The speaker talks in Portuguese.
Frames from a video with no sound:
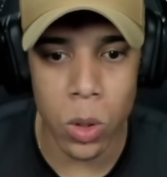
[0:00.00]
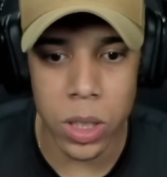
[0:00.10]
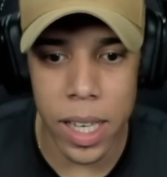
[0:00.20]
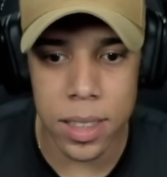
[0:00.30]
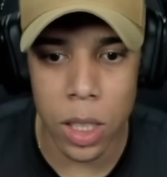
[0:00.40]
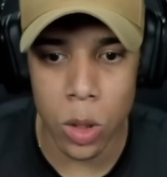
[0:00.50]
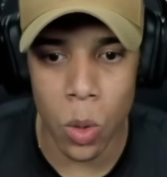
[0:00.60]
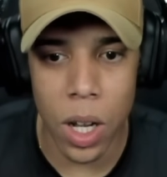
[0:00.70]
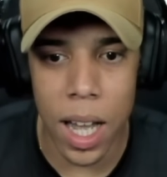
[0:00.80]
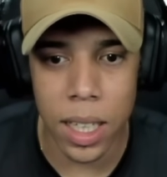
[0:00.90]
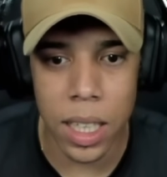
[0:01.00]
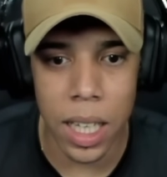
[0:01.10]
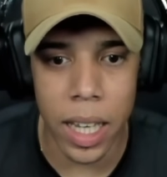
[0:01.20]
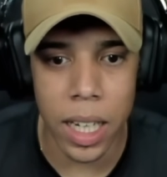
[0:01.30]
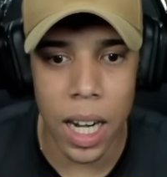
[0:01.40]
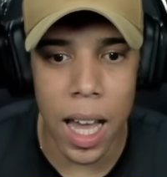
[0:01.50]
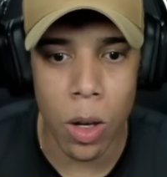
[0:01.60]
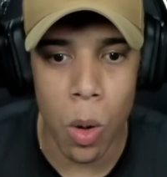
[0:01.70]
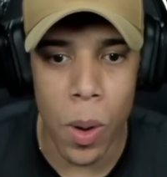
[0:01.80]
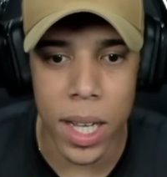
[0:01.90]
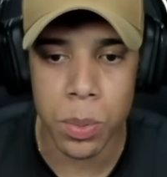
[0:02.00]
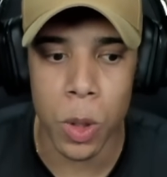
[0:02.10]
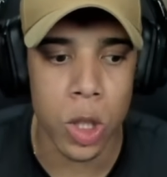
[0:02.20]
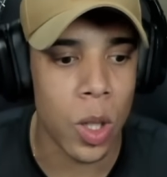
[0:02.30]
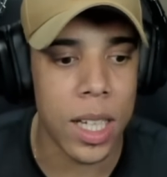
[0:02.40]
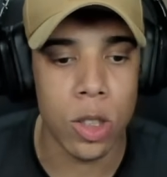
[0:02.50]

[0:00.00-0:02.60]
desceu do carro aqui, galera, e largou o aço pro nosso lado. Eu